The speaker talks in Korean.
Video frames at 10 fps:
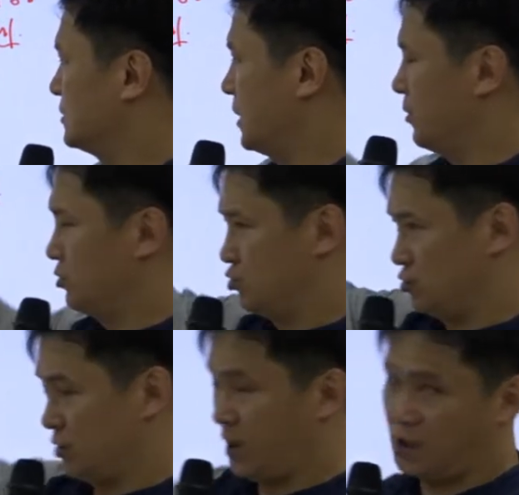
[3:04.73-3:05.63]
통사별로
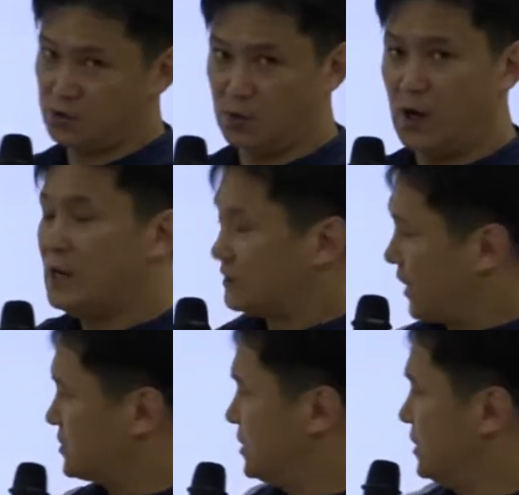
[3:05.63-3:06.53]
쭉 해가지고
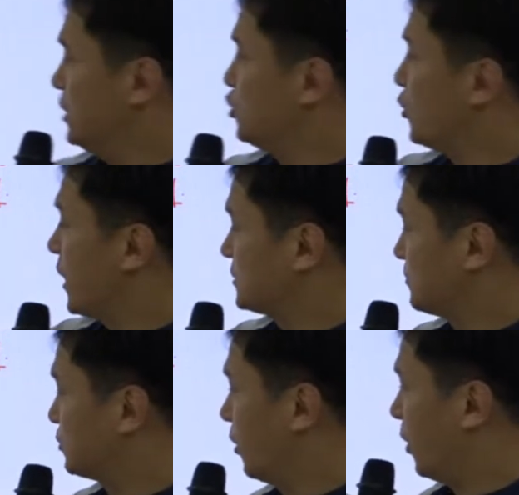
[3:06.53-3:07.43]
사실 이
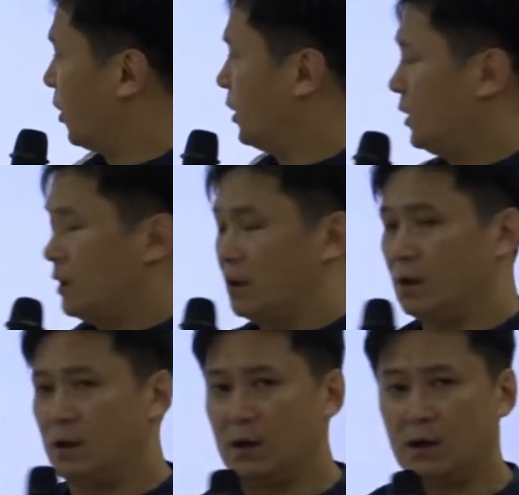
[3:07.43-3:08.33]
요약집도
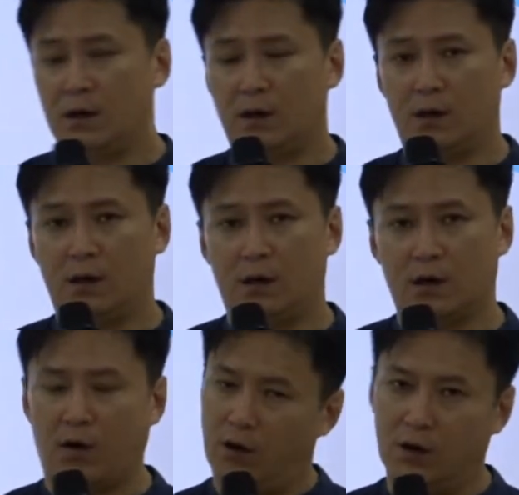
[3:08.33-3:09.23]

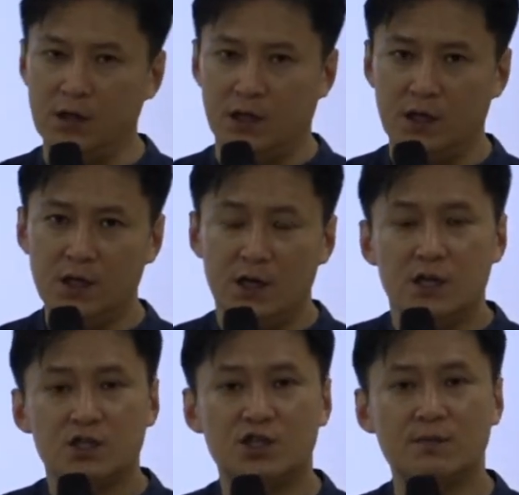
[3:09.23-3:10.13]
어 거의
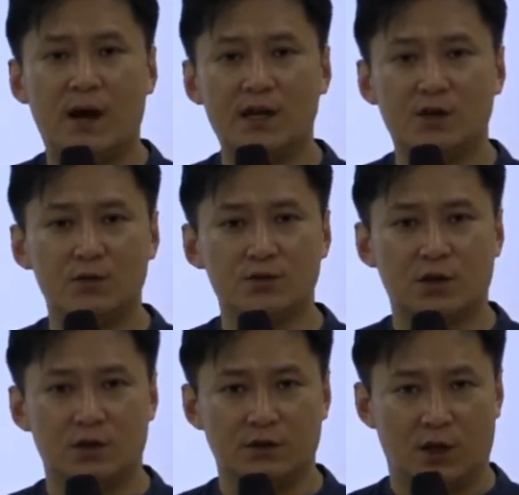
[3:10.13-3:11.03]
심화
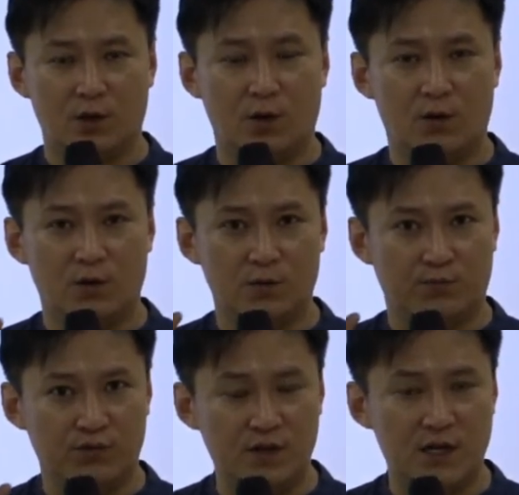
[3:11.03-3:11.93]
이론서
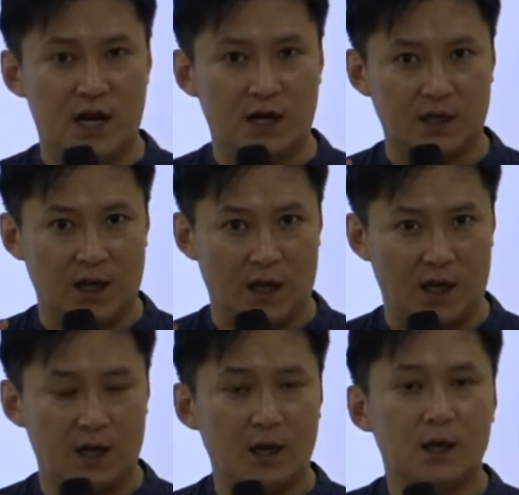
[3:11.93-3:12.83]
내용
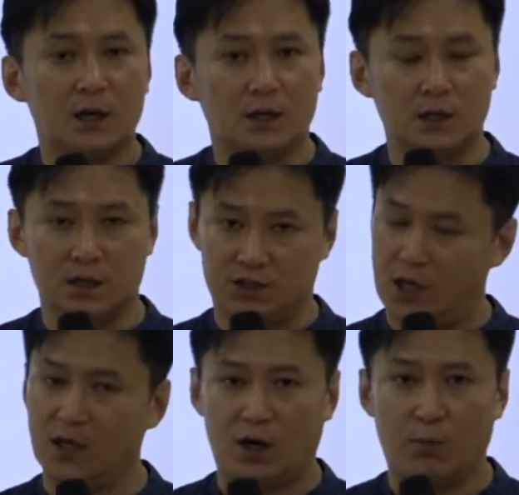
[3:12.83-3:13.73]
분량의 그
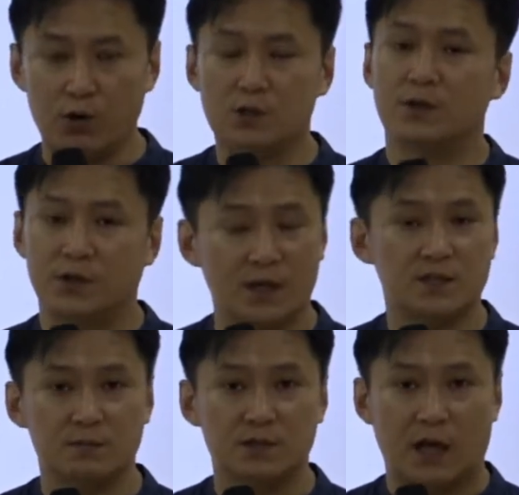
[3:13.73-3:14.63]
책이라고 보시면
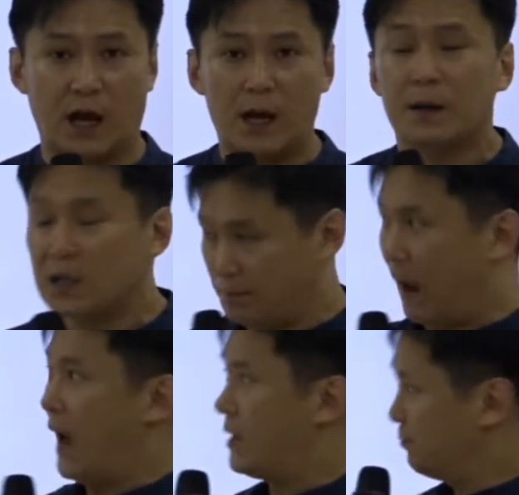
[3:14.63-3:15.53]
되겠습니다.
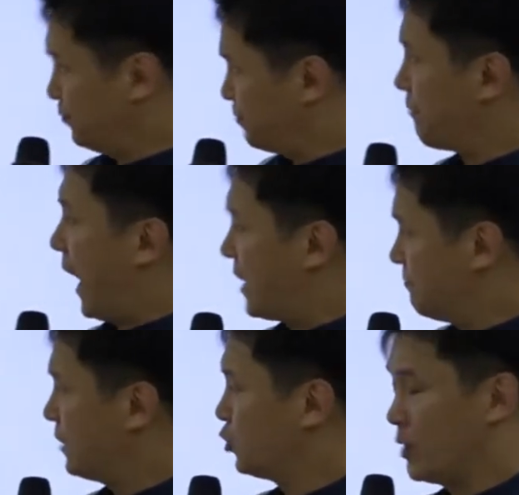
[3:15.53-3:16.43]
그냥 말,
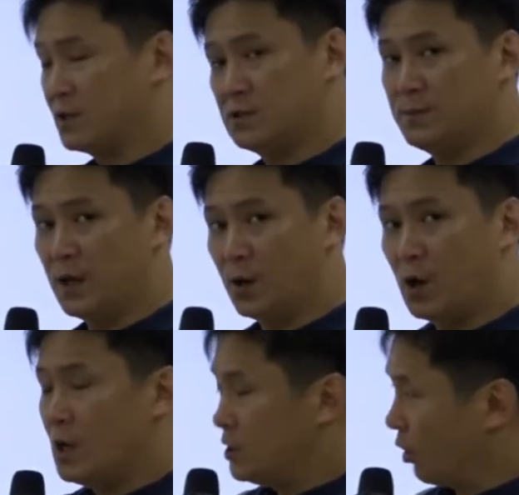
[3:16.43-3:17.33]
말만 요약집이에요.